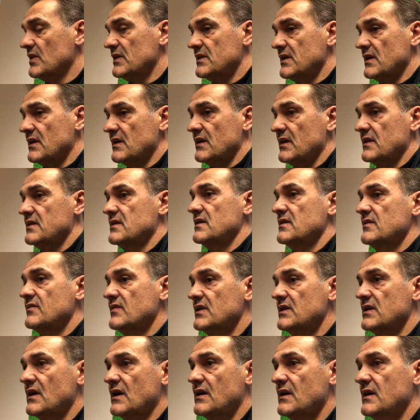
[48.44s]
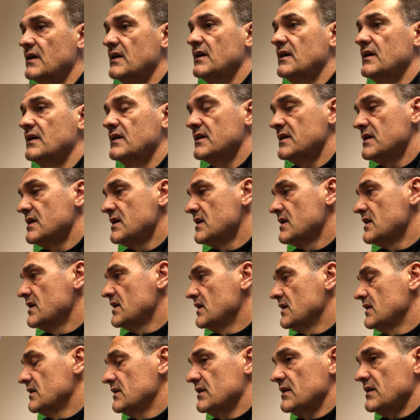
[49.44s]
alternative tra
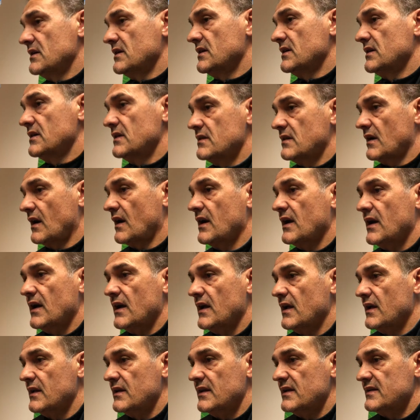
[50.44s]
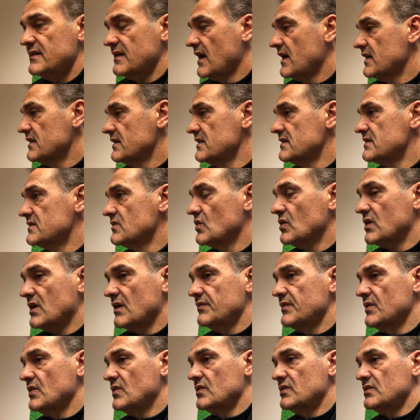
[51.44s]
eh, tra De Santis o
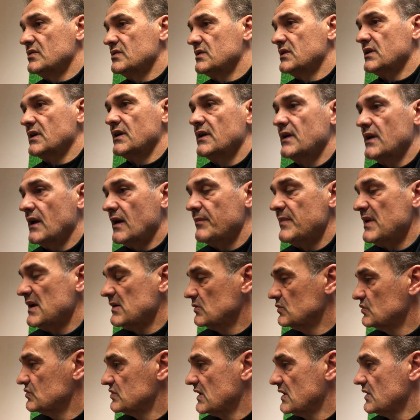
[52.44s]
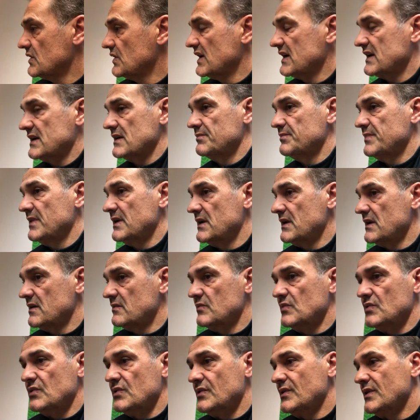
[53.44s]
Cavion che abbiamo usato anche a
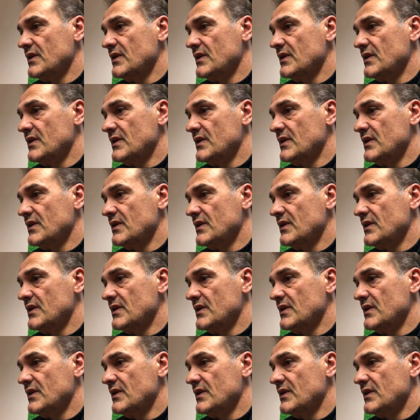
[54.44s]
Palermo.